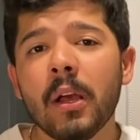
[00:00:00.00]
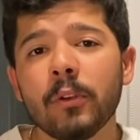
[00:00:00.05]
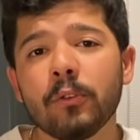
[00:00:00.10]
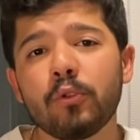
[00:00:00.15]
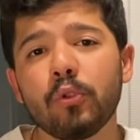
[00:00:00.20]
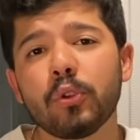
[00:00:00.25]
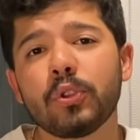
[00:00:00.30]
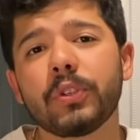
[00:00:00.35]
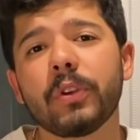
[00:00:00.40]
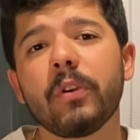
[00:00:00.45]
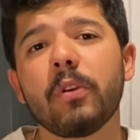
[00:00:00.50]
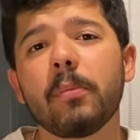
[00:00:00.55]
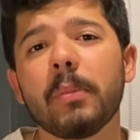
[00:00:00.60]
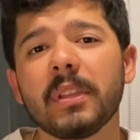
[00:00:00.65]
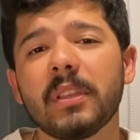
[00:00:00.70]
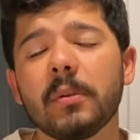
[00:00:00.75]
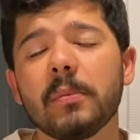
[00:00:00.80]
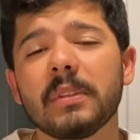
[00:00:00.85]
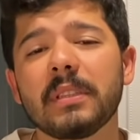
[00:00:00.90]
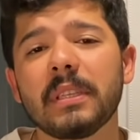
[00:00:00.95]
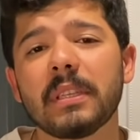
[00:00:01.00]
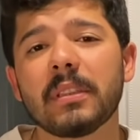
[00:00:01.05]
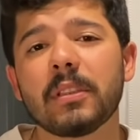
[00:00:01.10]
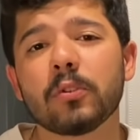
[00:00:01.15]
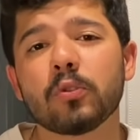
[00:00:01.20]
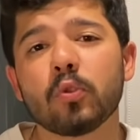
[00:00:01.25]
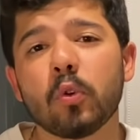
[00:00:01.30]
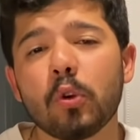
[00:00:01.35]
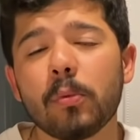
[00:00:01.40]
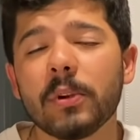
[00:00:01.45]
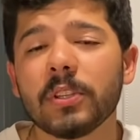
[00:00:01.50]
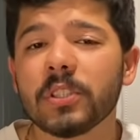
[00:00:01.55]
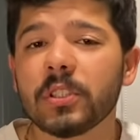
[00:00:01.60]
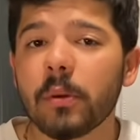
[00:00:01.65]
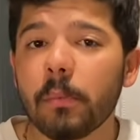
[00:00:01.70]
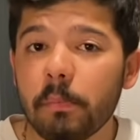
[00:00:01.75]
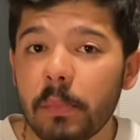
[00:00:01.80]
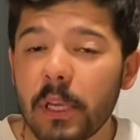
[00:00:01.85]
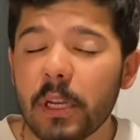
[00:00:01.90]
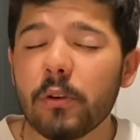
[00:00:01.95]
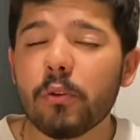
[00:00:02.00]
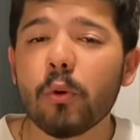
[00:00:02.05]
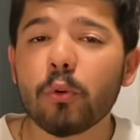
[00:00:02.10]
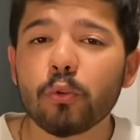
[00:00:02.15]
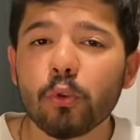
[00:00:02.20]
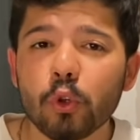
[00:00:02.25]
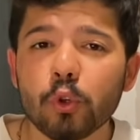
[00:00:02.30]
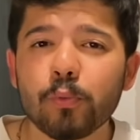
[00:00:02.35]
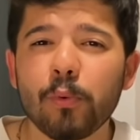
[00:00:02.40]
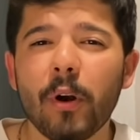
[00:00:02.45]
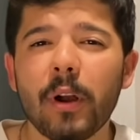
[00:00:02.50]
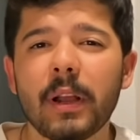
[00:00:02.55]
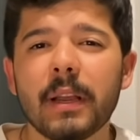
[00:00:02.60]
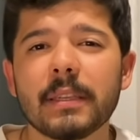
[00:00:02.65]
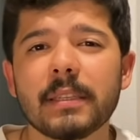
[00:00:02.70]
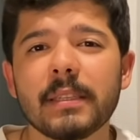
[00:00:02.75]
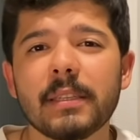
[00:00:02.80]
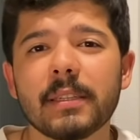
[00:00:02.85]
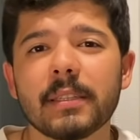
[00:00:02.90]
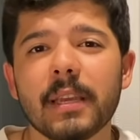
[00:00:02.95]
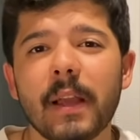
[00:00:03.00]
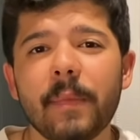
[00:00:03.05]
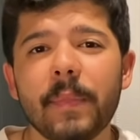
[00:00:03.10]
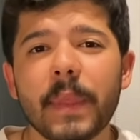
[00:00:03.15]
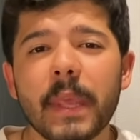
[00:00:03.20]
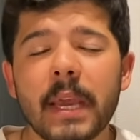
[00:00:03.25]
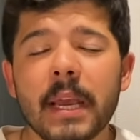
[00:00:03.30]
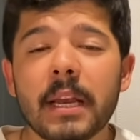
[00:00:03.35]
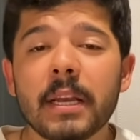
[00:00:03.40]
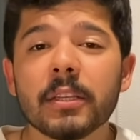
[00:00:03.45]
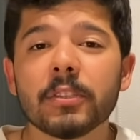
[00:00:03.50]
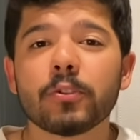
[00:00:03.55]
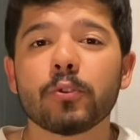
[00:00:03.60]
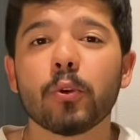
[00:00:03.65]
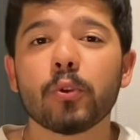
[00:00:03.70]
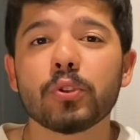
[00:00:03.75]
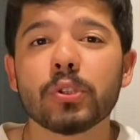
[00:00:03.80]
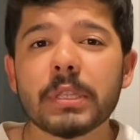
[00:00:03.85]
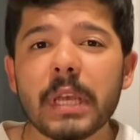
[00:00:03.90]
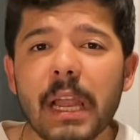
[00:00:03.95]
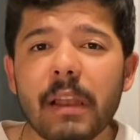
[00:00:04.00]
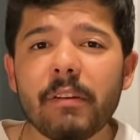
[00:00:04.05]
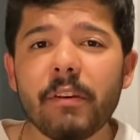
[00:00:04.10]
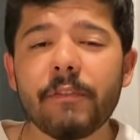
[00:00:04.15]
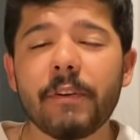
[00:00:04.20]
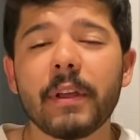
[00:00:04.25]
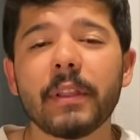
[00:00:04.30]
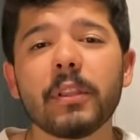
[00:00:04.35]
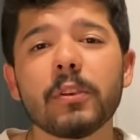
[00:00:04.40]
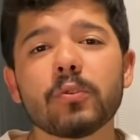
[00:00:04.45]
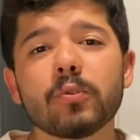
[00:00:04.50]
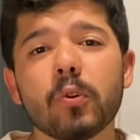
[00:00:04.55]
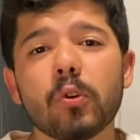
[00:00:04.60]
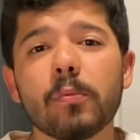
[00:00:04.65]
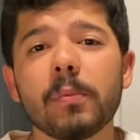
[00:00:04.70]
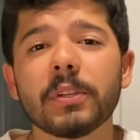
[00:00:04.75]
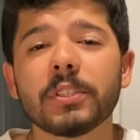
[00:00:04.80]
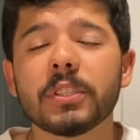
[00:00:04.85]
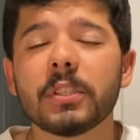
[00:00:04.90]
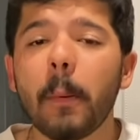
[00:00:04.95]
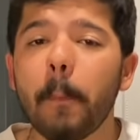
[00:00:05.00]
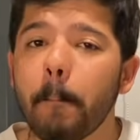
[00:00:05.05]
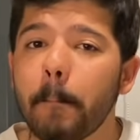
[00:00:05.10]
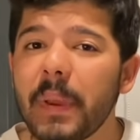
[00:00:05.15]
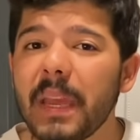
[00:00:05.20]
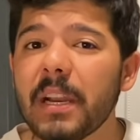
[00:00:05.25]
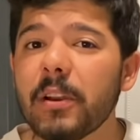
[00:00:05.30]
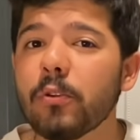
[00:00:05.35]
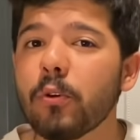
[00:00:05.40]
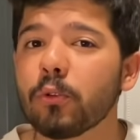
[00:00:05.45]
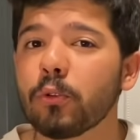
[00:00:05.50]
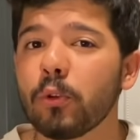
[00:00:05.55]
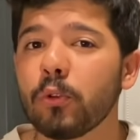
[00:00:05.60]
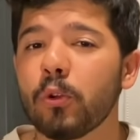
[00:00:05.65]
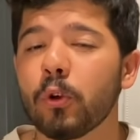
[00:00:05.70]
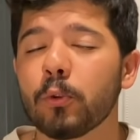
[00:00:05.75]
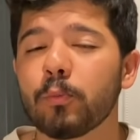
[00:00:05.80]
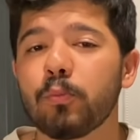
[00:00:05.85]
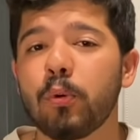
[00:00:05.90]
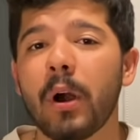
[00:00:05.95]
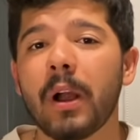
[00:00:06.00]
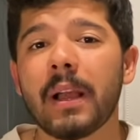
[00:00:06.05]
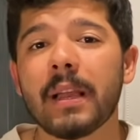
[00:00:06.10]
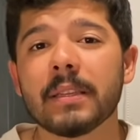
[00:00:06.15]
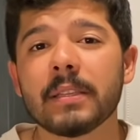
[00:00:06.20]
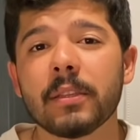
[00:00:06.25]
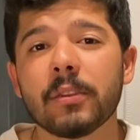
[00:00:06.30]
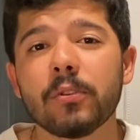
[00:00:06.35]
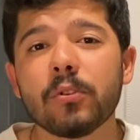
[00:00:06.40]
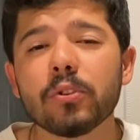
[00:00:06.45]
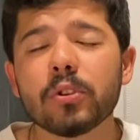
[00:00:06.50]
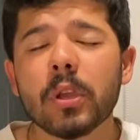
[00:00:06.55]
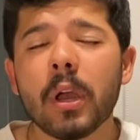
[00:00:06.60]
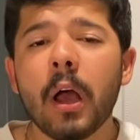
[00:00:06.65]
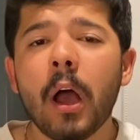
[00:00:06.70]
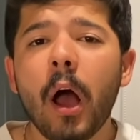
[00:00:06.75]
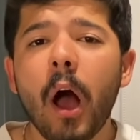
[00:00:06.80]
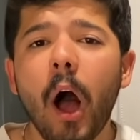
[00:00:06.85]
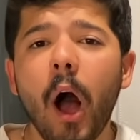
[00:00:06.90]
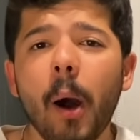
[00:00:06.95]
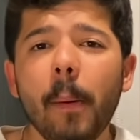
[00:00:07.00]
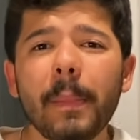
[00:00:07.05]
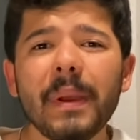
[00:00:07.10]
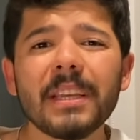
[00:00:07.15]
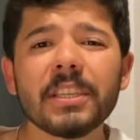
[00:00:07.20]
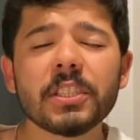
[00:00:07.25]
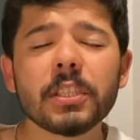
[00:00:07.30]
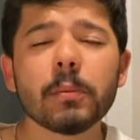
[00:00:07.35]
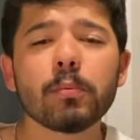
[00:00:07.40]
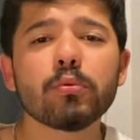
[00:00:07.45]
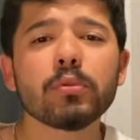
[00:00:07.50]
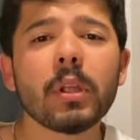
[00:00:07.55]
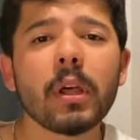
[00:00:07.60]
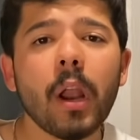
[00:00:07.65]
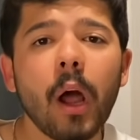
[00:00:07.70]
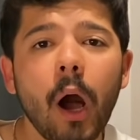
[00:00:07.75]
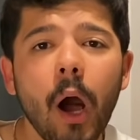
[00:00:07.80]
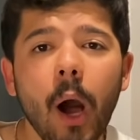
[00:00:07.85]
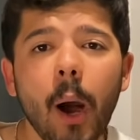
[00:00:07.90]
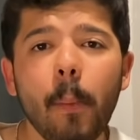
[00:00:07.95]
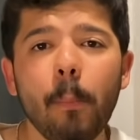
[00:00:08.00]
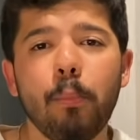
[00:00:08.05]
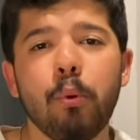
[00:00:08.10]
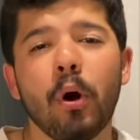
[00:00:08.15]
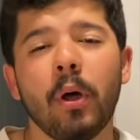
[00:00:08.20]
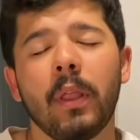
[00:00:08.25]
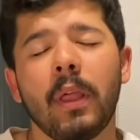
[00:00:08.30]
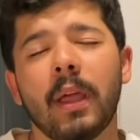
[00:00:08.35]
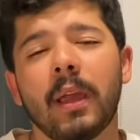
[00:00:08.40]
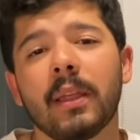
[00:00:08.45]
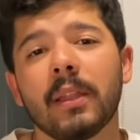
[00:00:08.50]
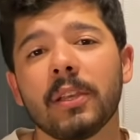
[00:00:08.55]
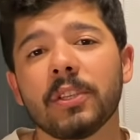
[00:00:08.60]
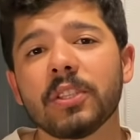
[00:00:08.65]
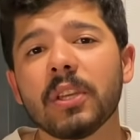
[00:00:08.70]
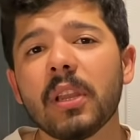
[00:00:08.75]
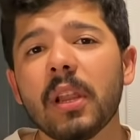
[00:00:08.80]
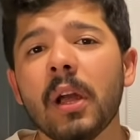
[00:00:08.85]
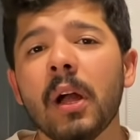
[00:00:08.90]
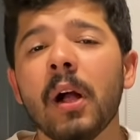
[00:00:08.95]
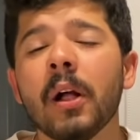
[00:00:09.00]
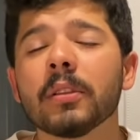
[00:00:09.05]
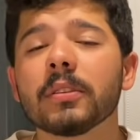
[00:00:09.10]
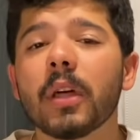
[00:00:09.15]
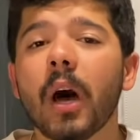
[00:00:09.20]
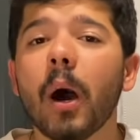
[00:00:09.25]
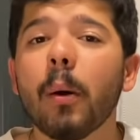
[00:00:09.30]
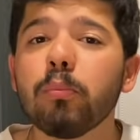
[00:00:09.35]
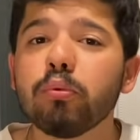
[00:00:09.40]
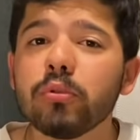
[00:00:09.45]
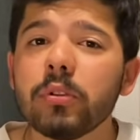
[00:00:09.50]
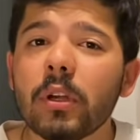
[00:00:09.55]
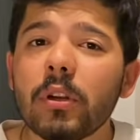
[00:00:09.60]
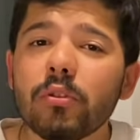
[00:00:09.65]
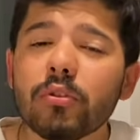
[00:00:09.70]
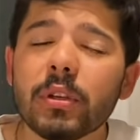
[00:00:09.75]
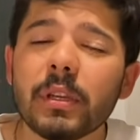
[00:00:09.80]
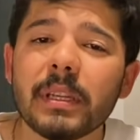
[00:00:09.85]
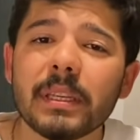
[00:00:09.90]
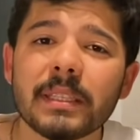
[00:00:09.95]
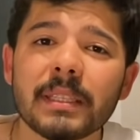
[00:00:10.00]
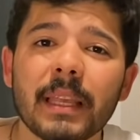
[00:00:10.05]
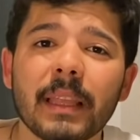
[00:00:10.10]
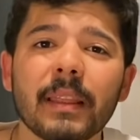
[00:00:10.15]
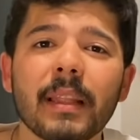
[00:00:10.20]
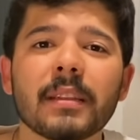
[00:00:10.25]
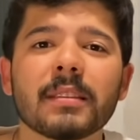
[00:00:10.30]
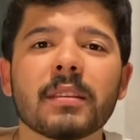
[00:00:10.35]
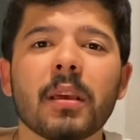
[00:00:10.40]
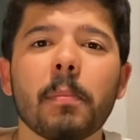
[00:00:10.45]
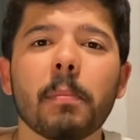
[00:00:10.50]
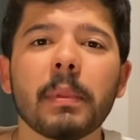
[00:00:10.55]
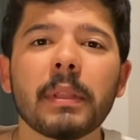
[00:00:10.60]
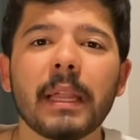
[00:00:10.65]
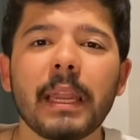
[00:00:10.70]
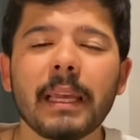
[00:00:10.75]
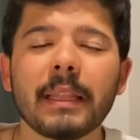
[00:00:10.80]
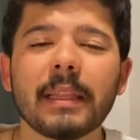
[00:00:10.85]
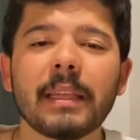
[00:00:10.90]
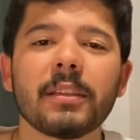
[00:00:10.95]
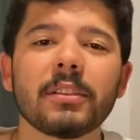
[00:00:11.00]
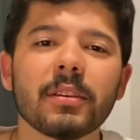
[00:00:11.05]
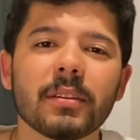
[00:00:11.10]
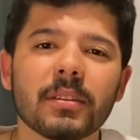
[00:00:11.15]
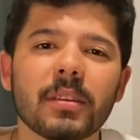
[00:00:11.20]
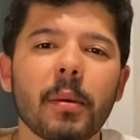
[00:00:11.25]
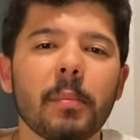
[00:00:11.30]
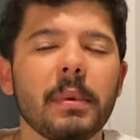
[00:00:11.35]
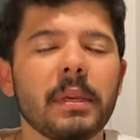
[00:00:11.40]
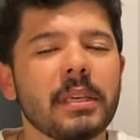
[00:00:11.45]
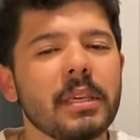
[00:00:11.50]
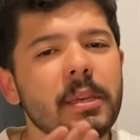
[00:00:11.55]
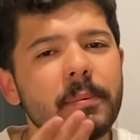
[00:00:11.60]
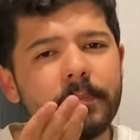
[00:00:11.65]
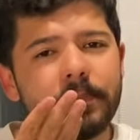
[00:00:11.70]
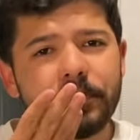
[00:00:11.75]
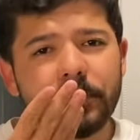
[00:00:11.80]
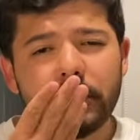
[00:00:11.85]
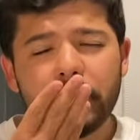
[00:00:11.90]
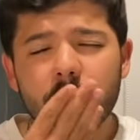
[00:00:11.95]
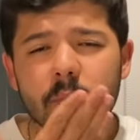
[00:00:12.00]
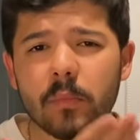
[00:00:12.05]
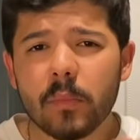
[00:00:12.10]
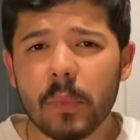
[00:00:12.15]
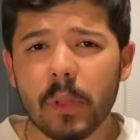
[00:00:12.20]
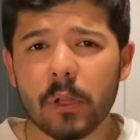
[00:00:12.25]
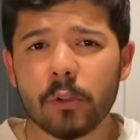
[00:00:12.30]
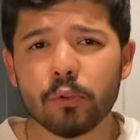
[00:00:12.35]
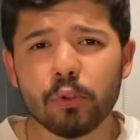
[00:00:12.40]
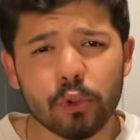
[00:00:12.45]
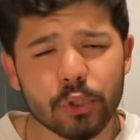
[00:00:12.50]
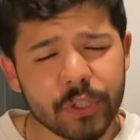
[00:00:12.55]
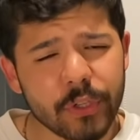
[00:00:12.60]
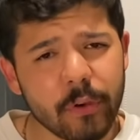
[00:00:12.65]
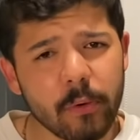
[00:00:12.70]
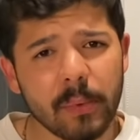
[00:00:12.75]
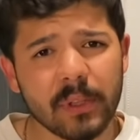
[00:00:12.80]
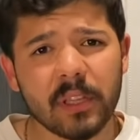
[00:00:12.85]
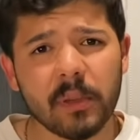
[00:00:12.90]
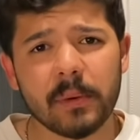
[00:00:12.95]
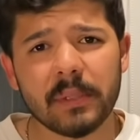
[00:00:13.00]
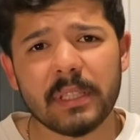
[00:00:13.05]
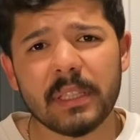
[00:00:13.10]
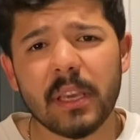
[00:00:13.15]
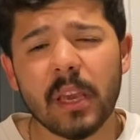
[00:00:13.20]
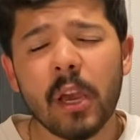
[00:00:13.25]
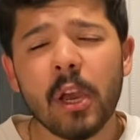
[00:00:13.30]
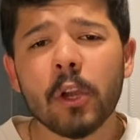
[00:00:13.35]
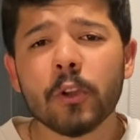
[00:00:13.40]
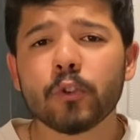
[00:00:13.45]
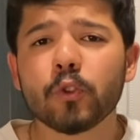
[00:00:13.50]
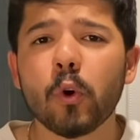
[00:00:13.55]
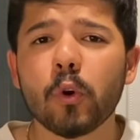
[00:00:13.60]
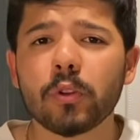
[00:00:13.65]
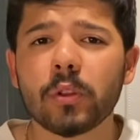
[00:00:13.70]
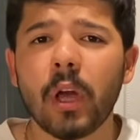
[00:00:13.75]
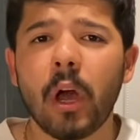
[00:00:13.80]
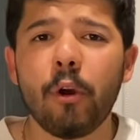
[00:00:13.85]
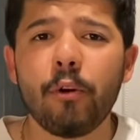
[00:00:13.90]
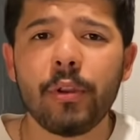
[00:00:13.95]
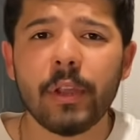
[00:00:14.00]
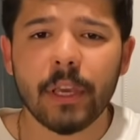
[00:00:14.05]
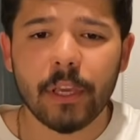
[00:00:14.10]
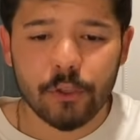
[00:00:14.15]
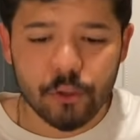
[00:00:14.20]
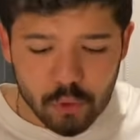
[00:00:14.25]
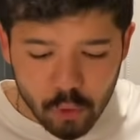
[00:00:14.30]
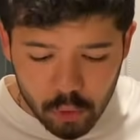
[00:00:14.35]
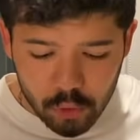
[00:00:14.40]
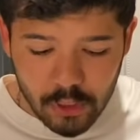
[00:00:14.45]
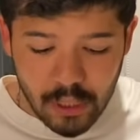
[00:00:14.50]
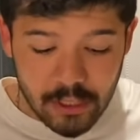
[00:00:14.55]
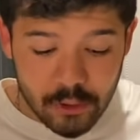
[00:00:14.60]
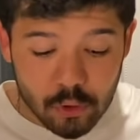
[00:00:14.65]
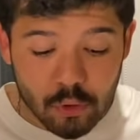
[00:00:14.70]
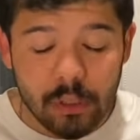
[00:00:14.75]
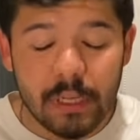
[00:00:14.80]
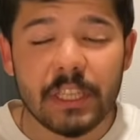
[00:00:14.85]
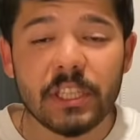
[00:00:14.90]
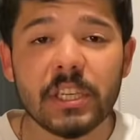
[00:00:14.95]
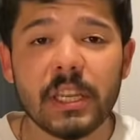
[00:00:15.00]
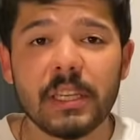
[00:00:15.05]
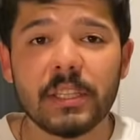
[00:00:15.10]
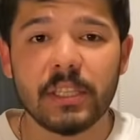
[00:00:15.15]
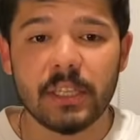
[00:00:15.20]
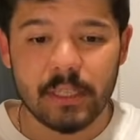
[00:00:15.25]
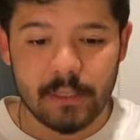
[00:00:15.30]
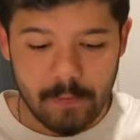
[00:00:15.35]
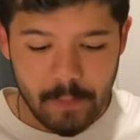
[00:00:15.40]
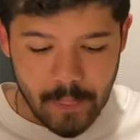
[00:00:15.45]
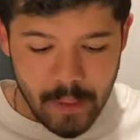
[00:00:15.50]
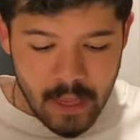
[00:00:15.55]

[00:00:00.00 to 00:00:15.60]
Türkçe ve matematikte soru başına 1.3 puan kazanırken Sosyal ve soru başına 1.4 puan kazanıyoruz. Ama işte bunlar ham puan arkadaşlar. Daha bunların üzerine standart sapmalar eklenince tabii ki Türkçe ve matematik çok daha öne geçiyor. daha sonra inceleyeceğiz.